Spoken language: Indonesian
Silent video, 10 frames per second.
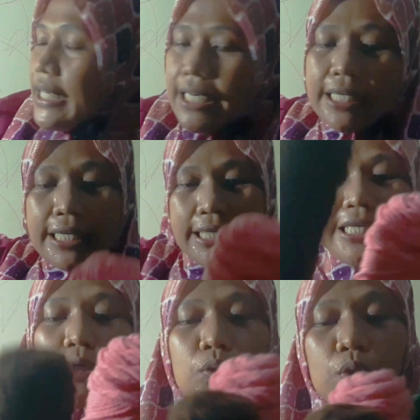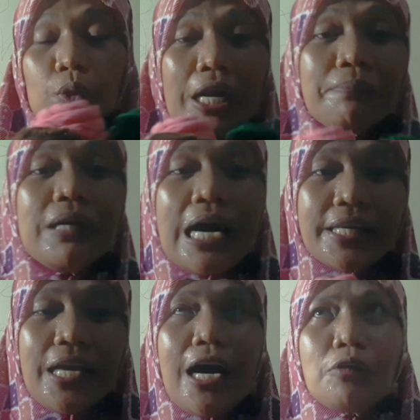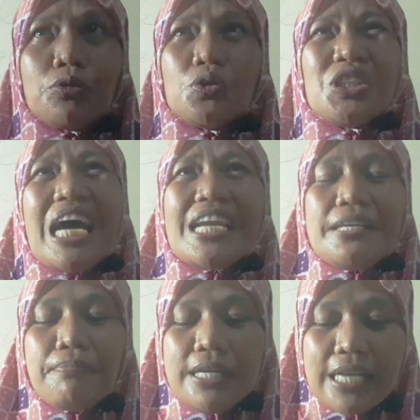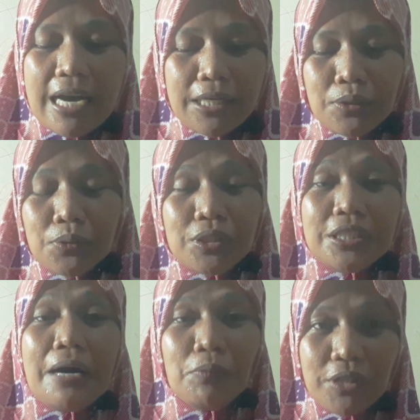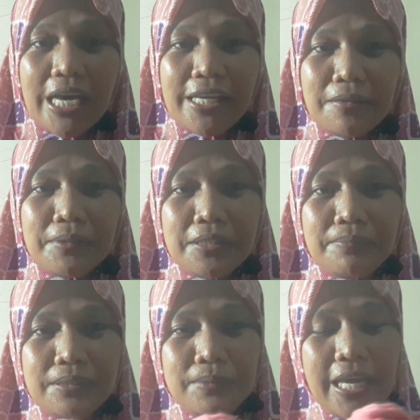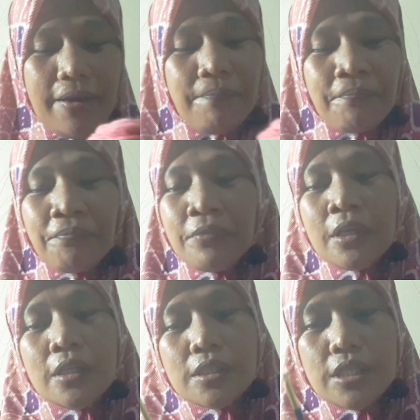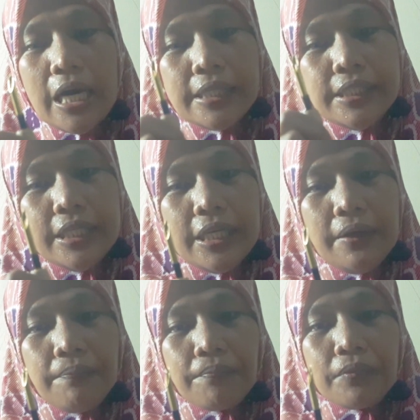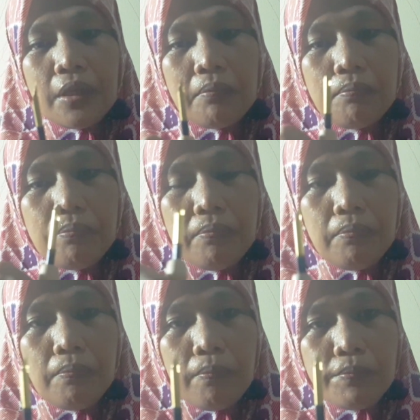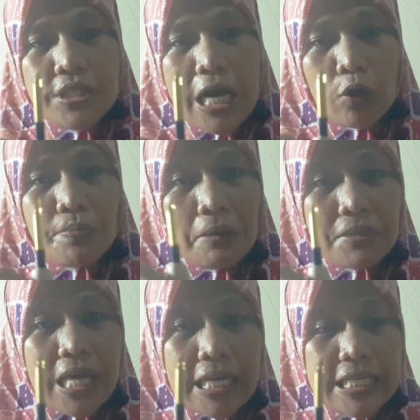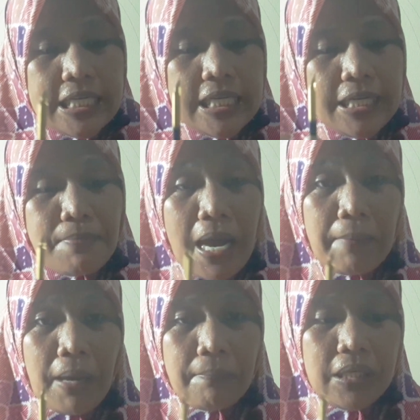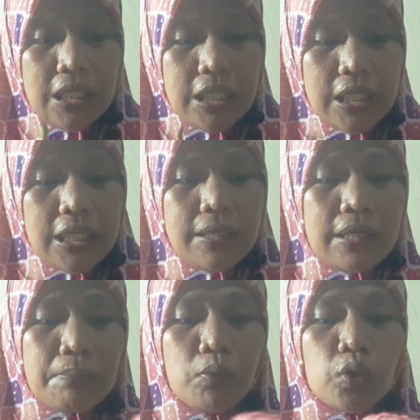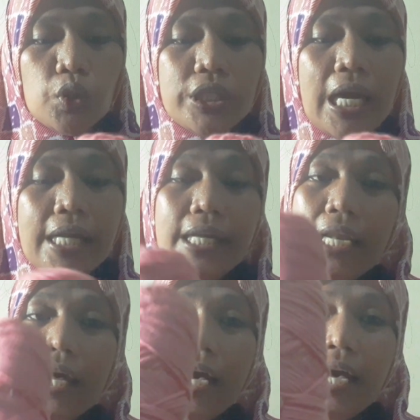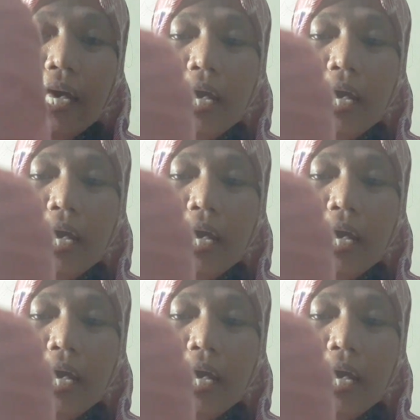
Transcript: ini ukuran benangnya. Aku tuh cari benang itu tidak mudah ya, teman-teman ya. Jadi jarum yang besar ini 5 mm ini butuhnya adalah